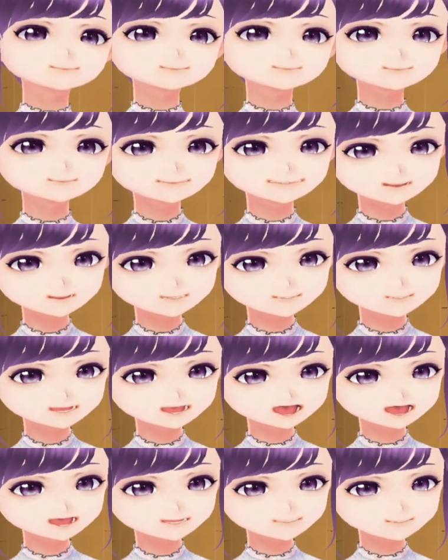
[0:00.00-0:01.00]
呪
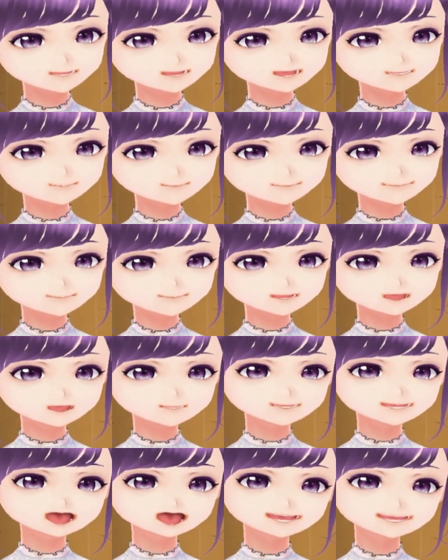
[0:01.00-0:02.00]
文を
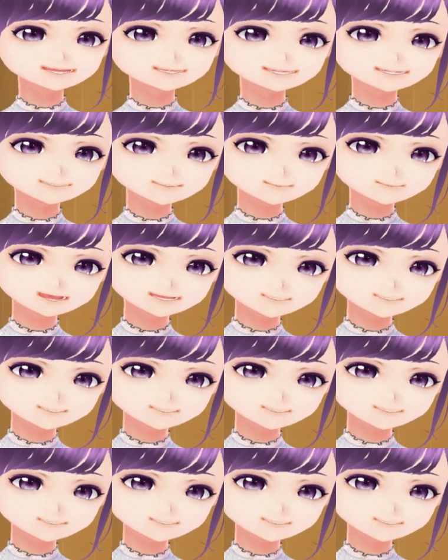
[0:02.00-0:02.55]
唱えるんだ。